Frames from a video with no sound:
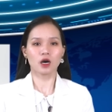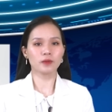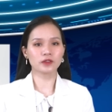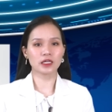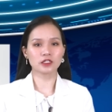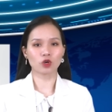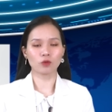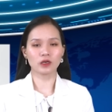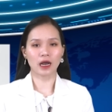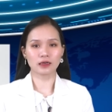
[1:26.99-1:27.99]
ông Putin
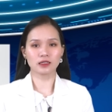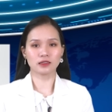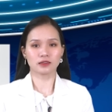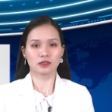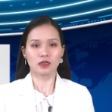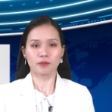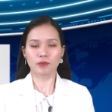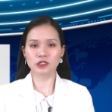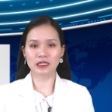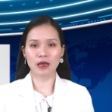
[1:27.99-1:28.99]
cũng khẳng định
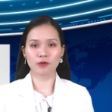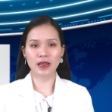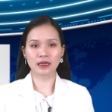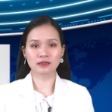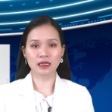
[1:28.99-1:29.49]
Moscow đang